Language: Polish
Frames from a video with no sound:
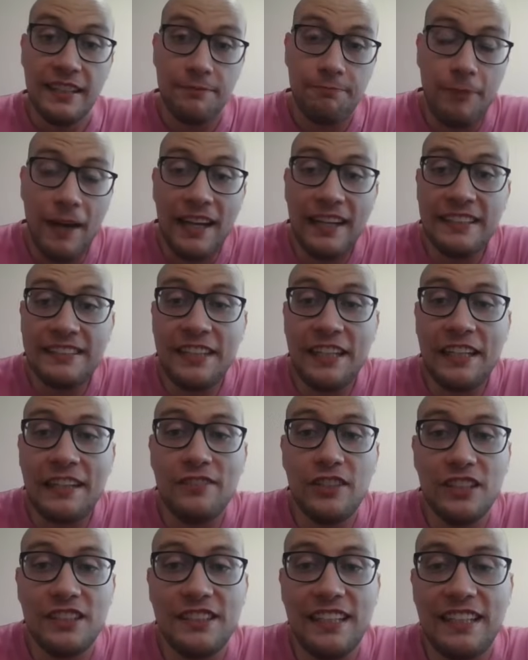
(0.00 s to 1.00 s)
Parę
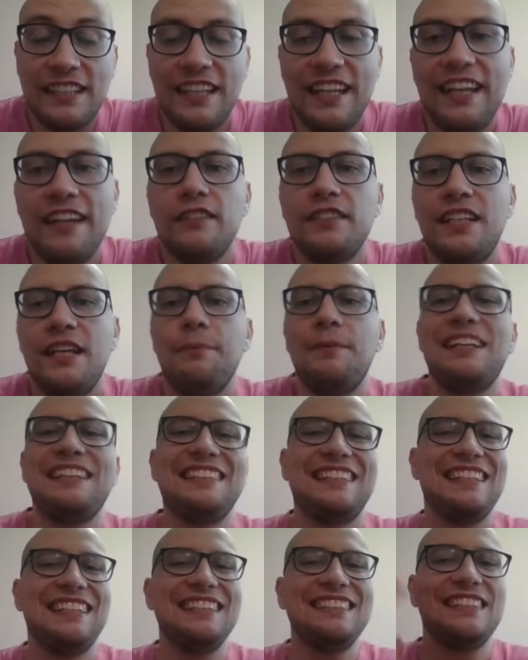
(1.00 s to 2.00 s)
ciekawostek na jego
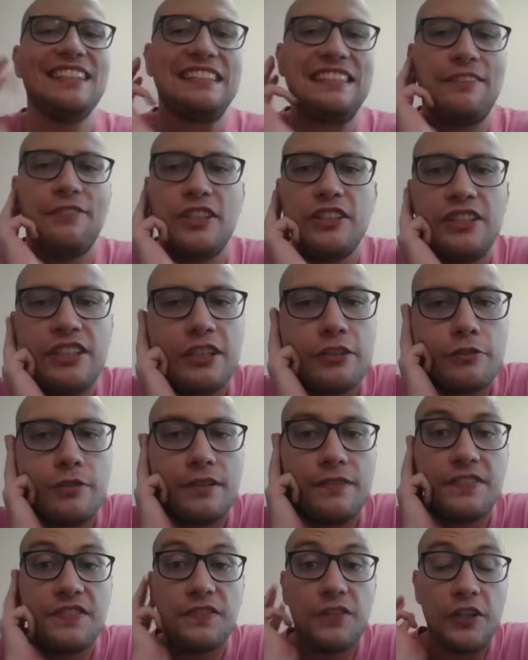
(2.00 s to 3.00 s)
temat. Jest to zawodnik,
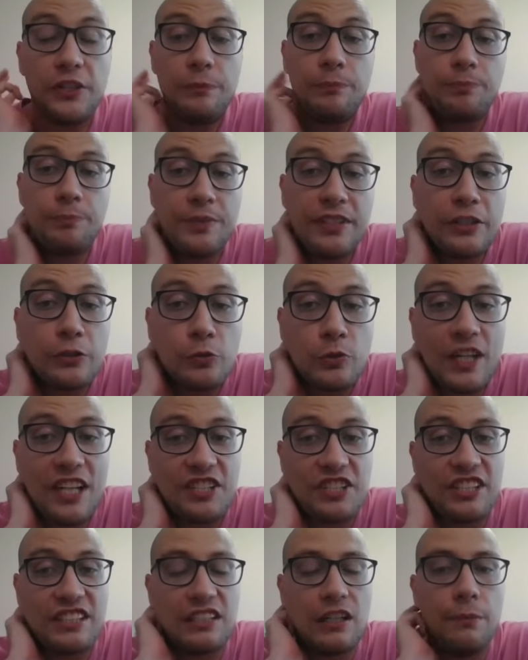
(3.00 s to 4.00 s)
który w swoim piku
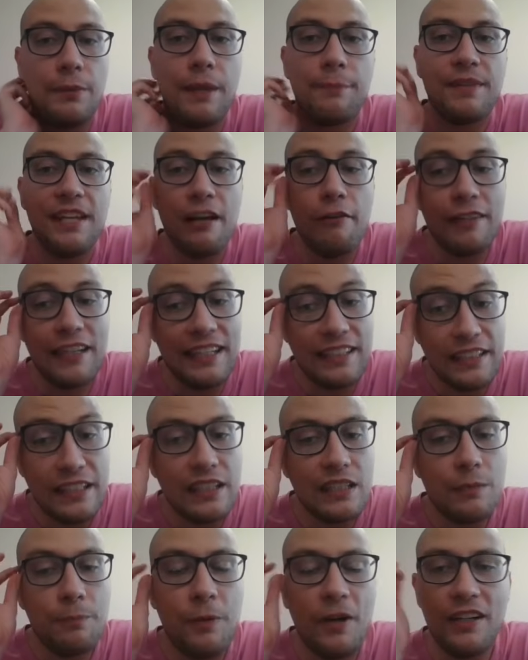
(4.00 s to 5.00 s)
na Czeskomie miał
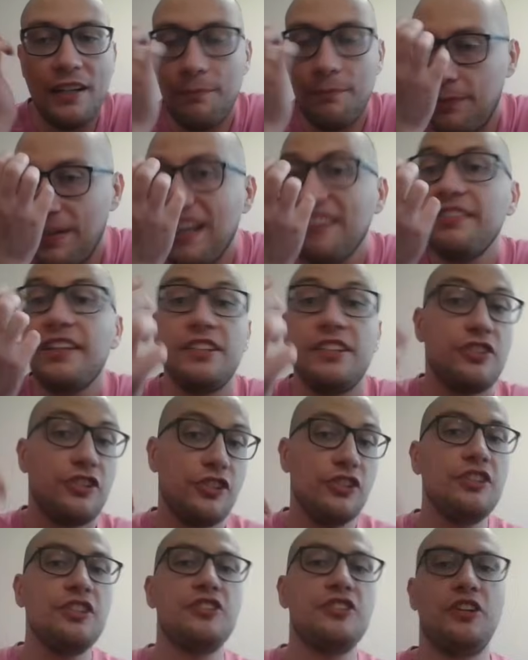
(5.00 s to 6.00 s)
ranking ponad, prawie
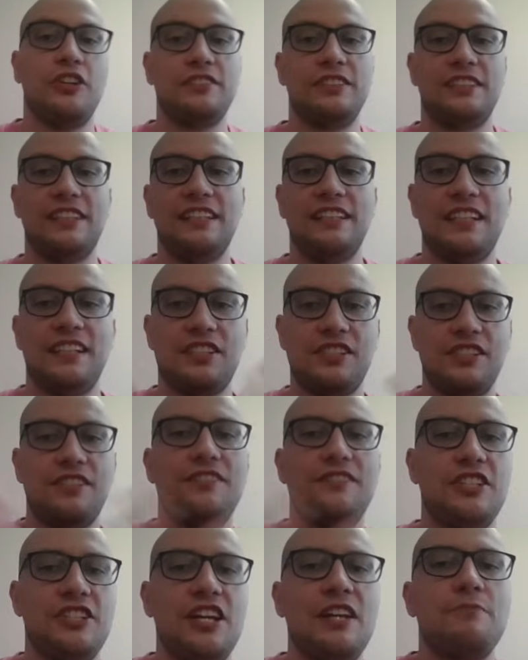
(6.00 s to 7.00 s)
3000,
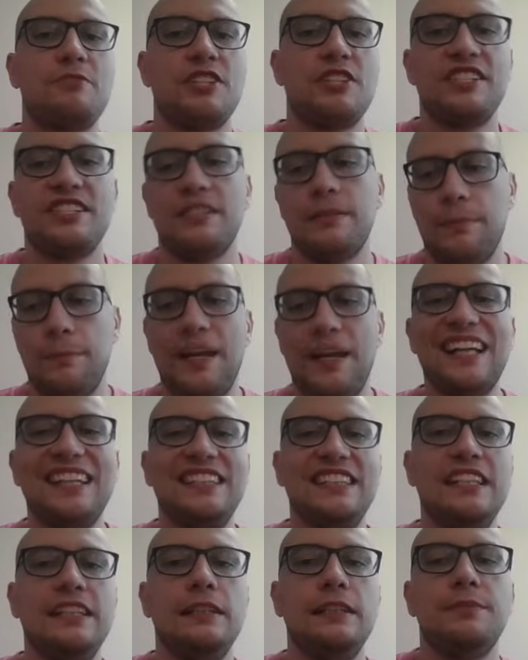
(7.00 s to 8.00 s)
także wiedziałem, że jest
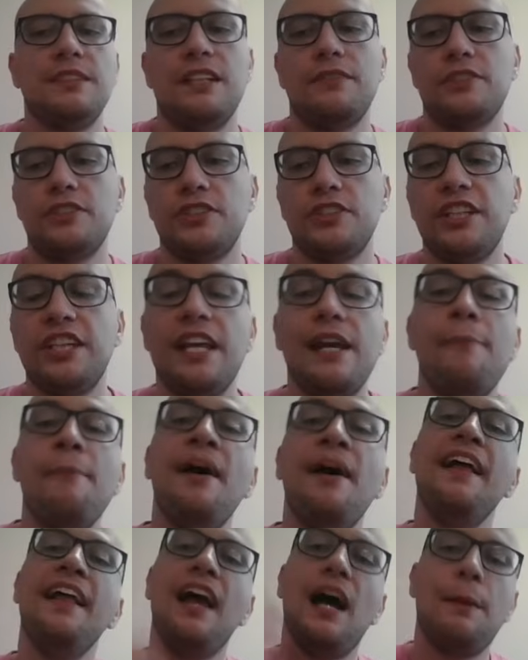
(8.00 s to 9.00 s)
mega silnym
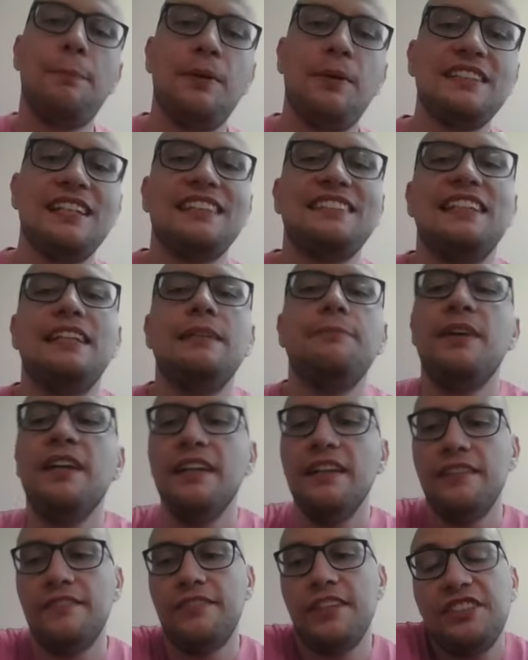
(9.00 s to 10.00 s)
zawodnikiem, a poza tym
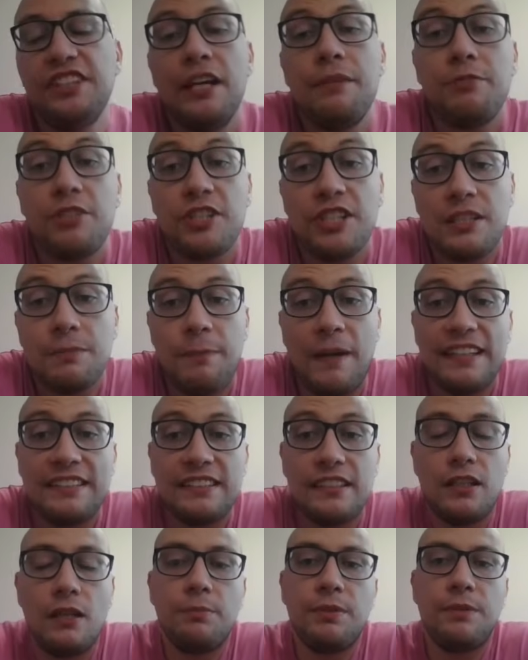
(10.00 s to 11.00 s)
wiedziałem, że jest
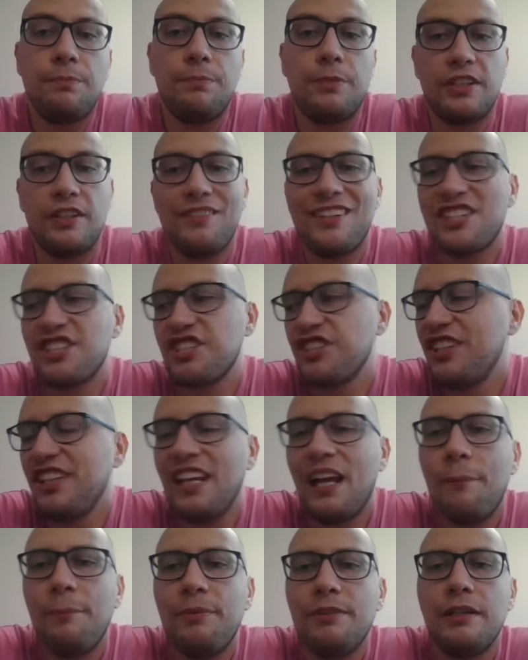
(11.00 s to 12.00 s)
bardzo dobry, ponieważ gdy
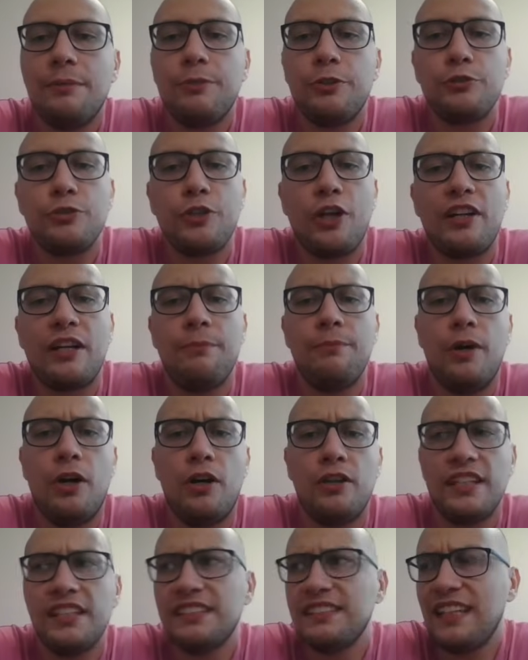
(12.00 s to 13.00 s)
ja byłem juniorem,
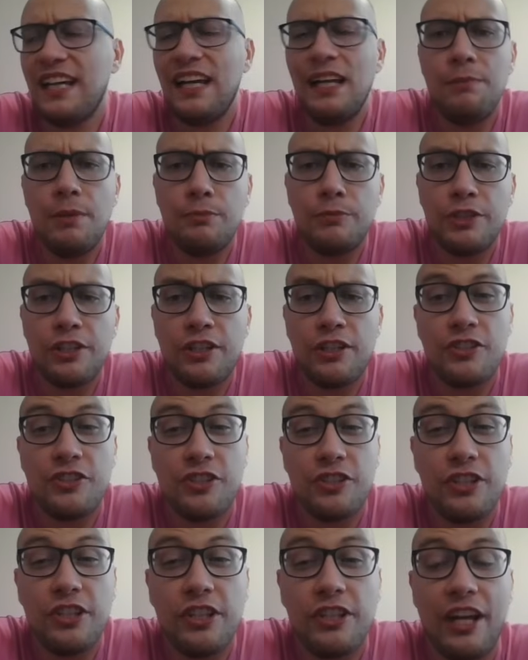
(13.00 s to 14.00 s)
on jest albo mój
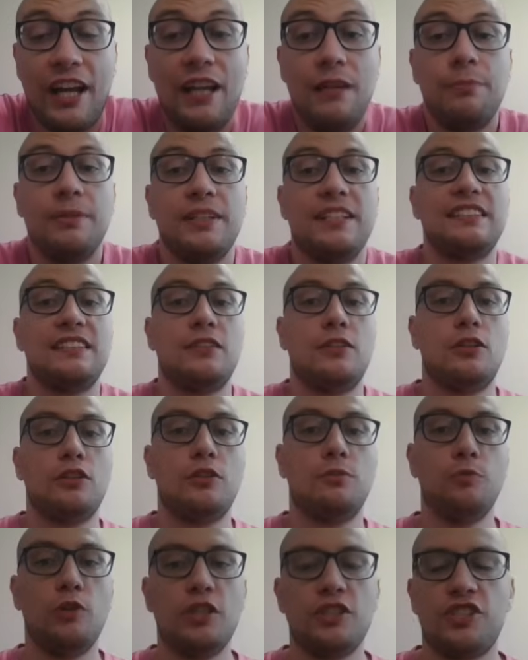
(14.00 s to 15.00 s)
rocznik, albo jest
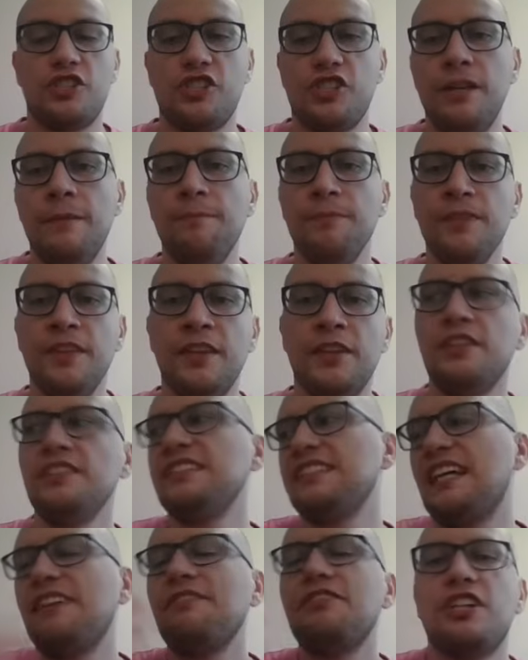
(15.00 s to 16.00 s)
rok młody młodszy, no
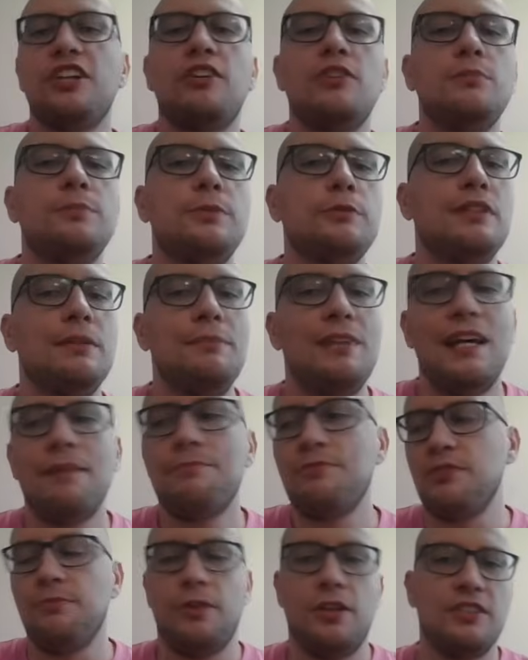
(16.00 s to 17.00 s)
i zawsze on był tym
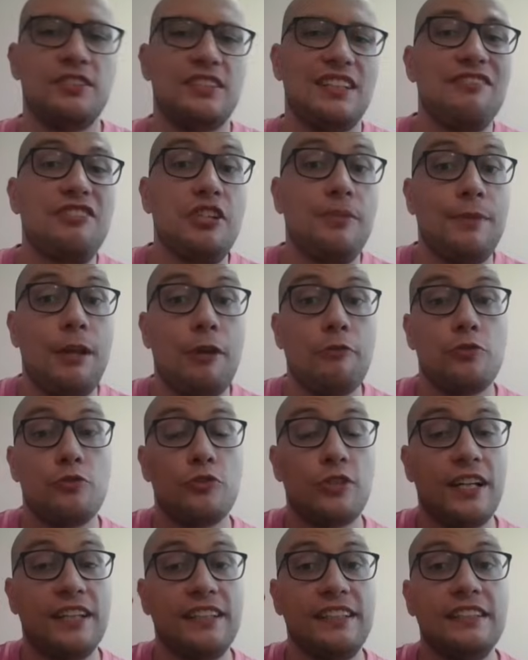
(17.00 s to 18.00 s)
lepszym. On zawsze miał
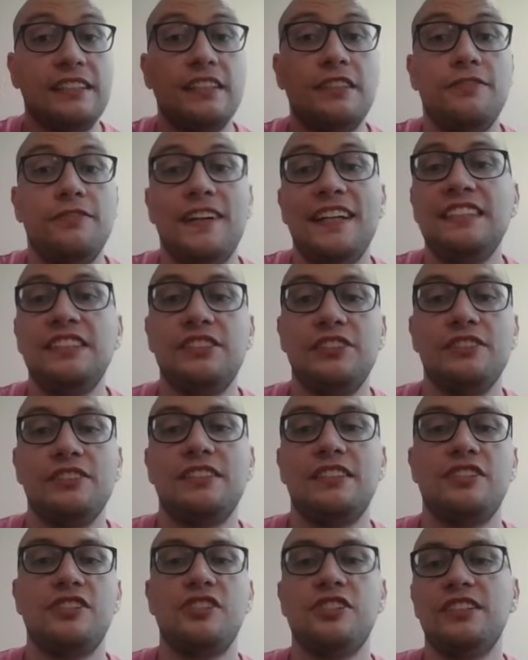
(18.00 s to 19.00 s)
już ranking
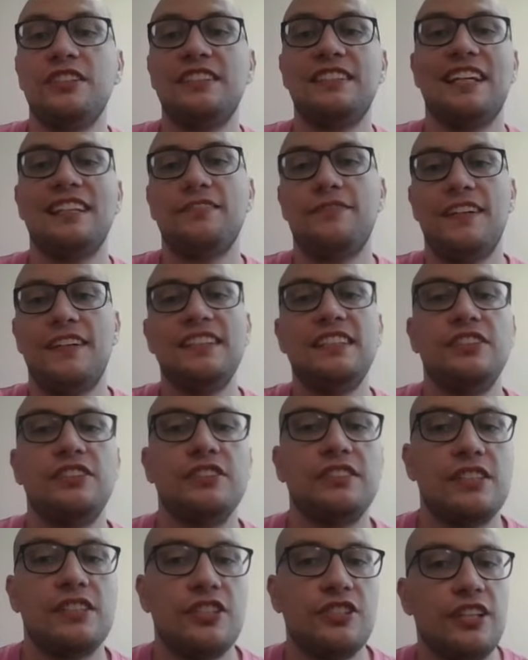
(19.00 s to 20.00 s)
2300,
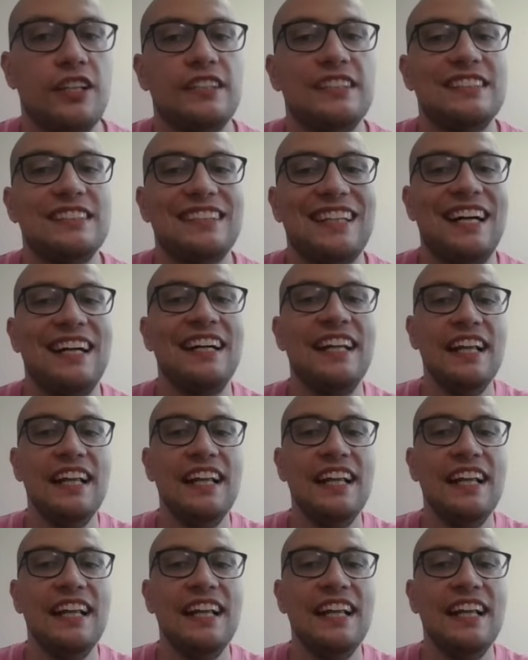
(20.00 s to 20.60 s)
2400,